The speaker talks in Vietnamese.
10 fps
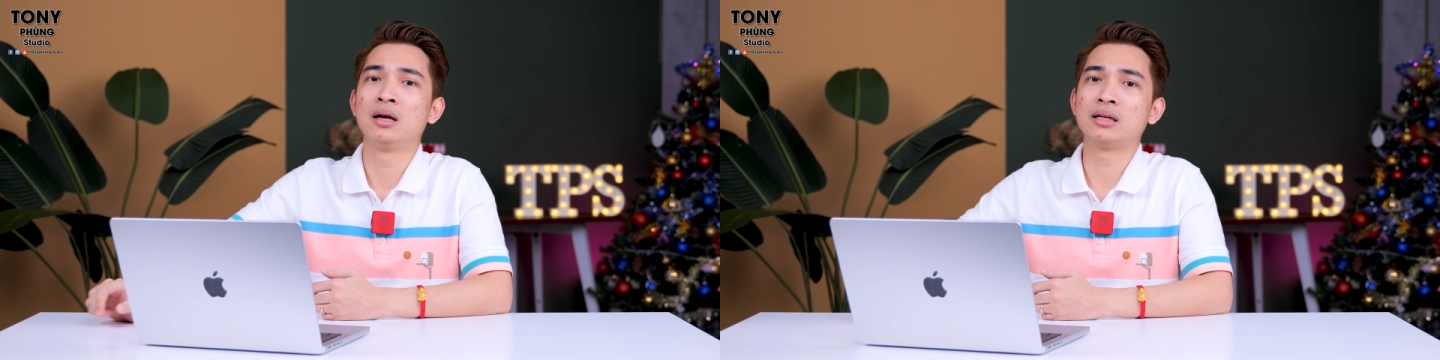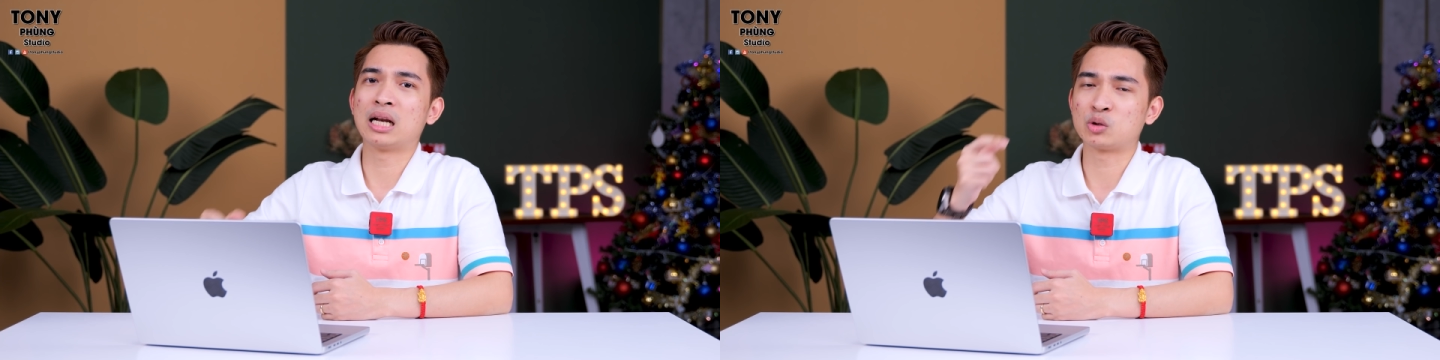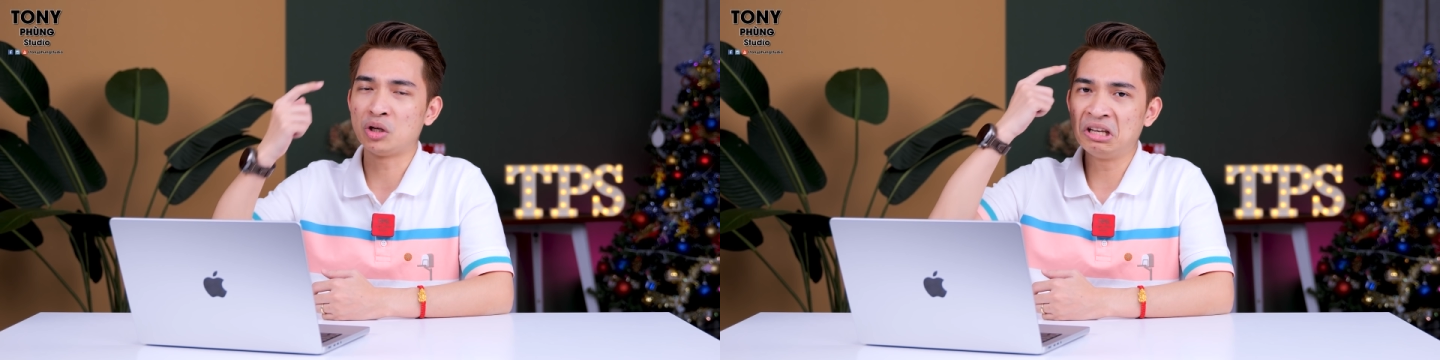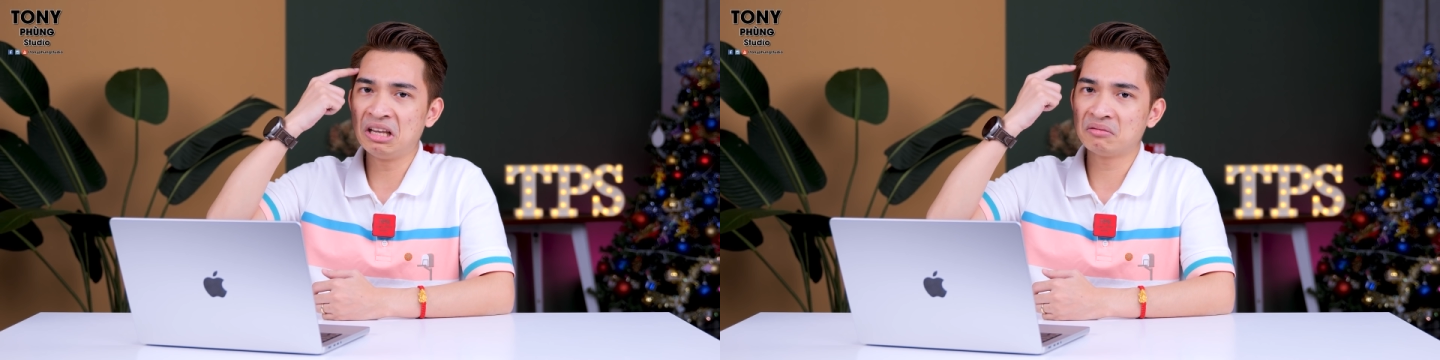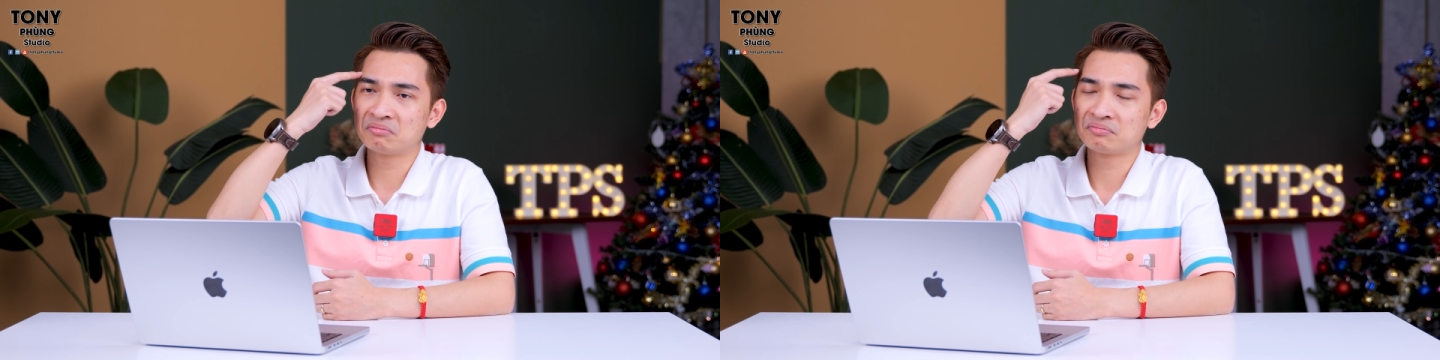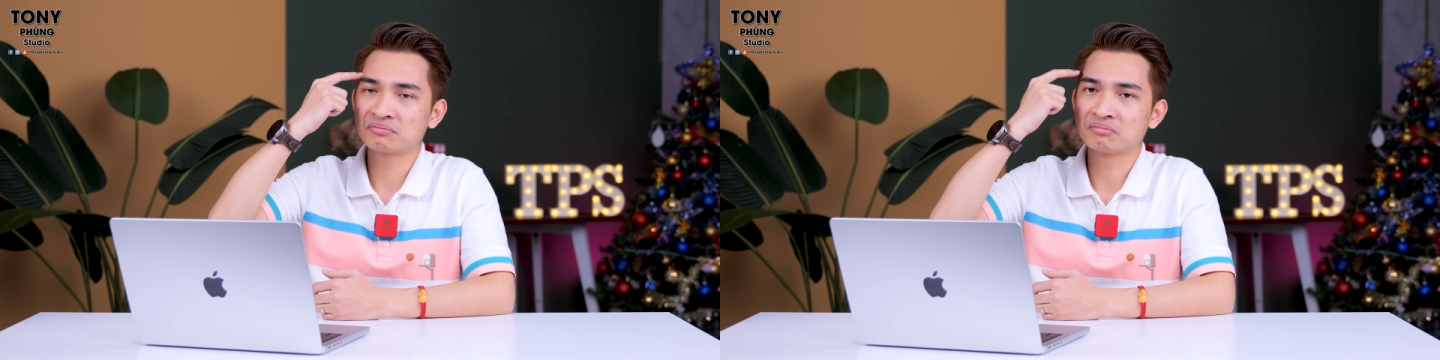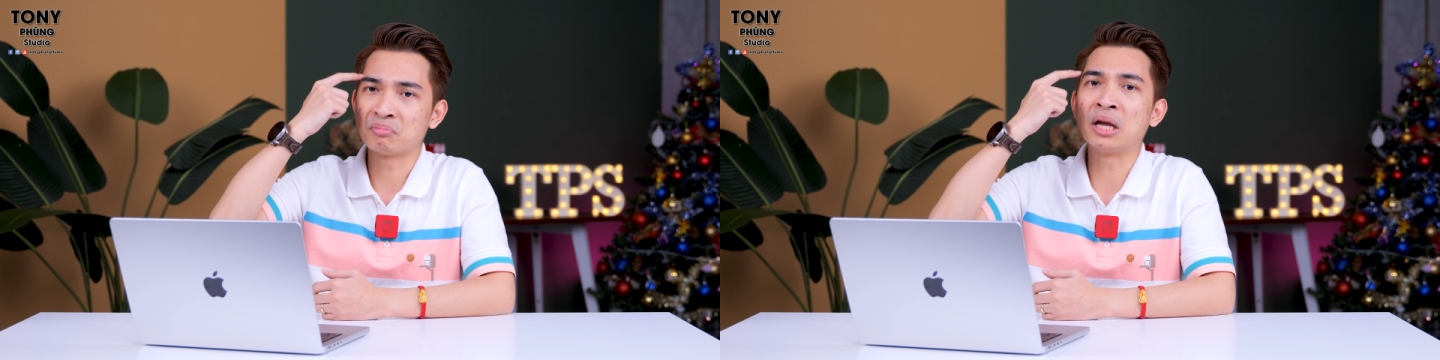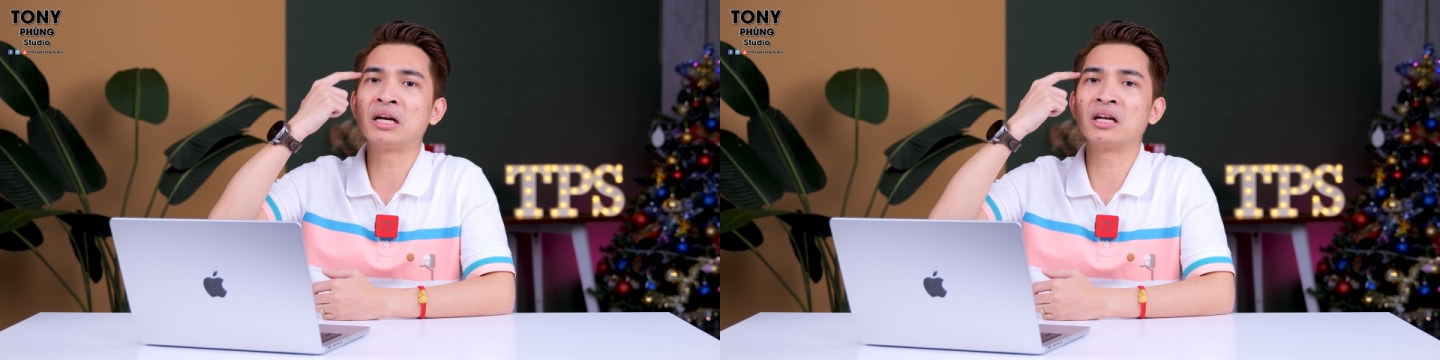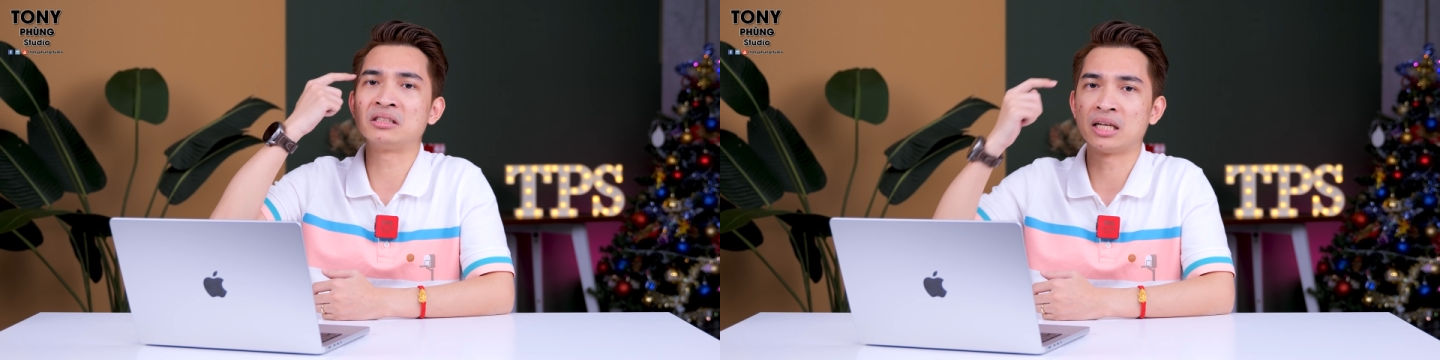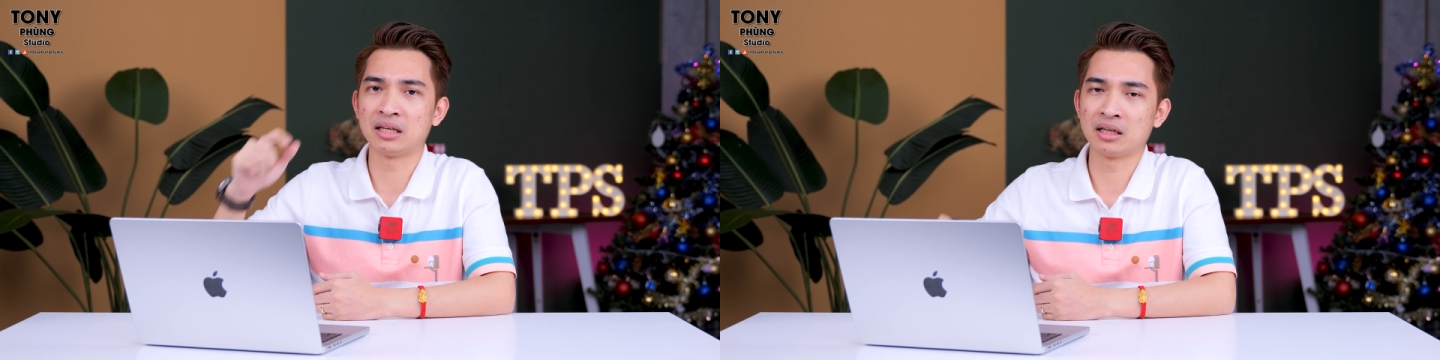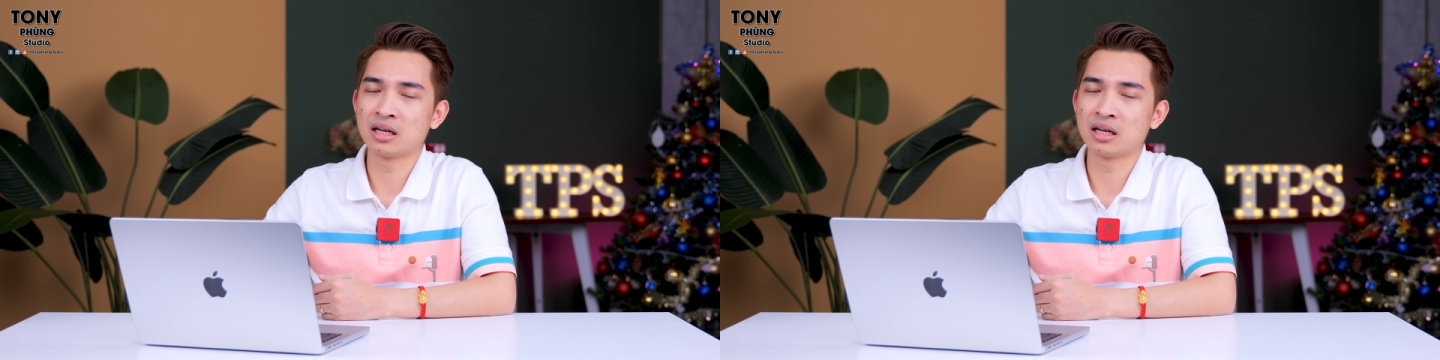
nên là suy nghĩ mình cần gì